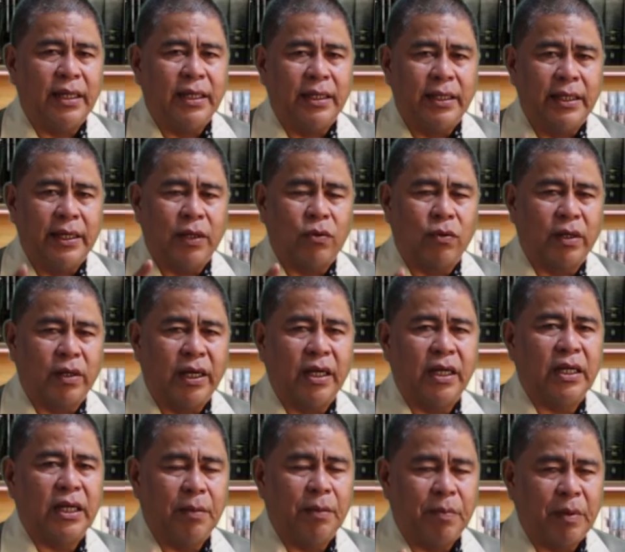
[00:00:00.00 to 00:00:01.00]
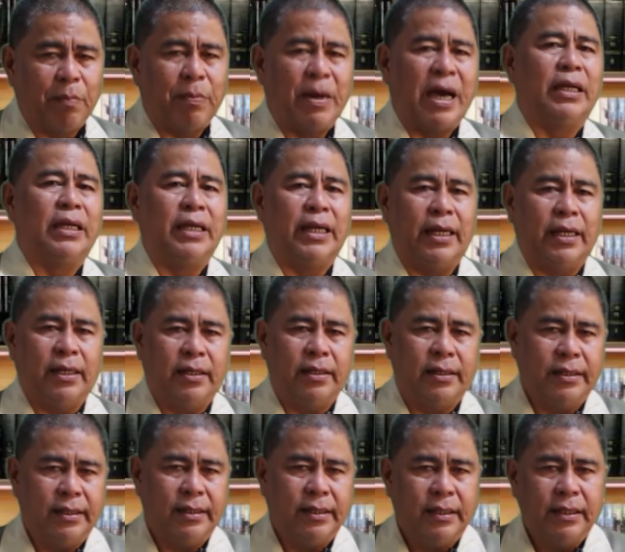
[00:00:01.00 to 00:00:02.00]
hindi ko rin ipapanel
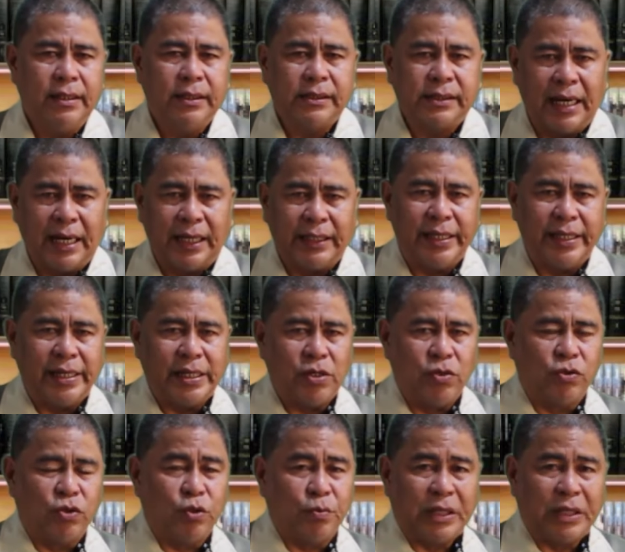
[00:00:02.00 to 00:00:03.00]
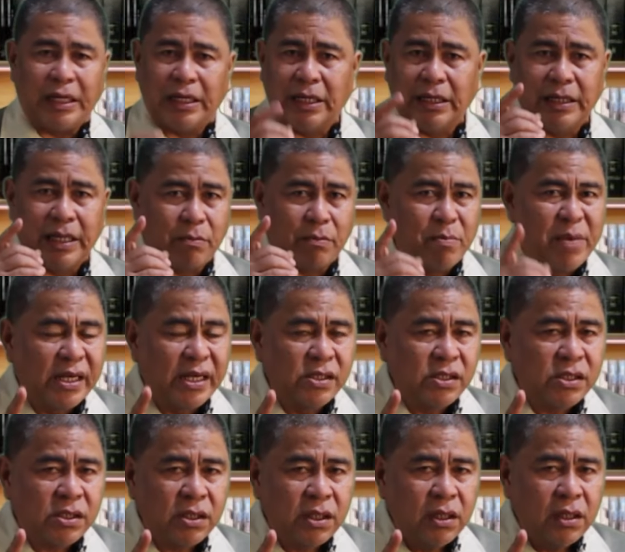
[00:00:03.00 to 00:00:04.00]
sa ating YouTube channel. That
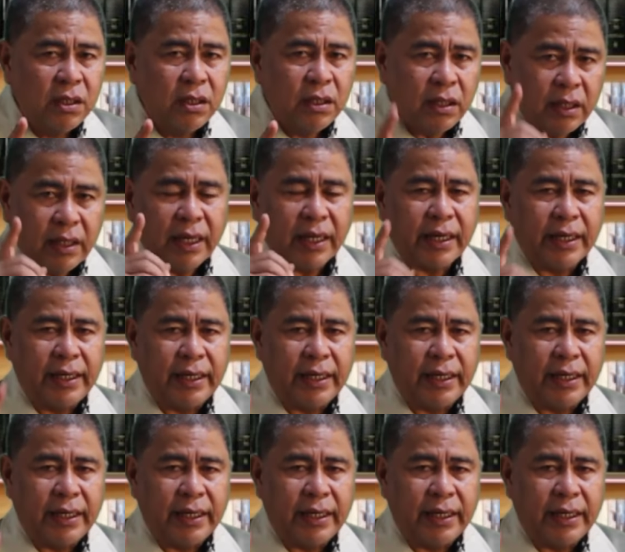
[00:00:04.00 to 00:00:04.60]
means, hindi ka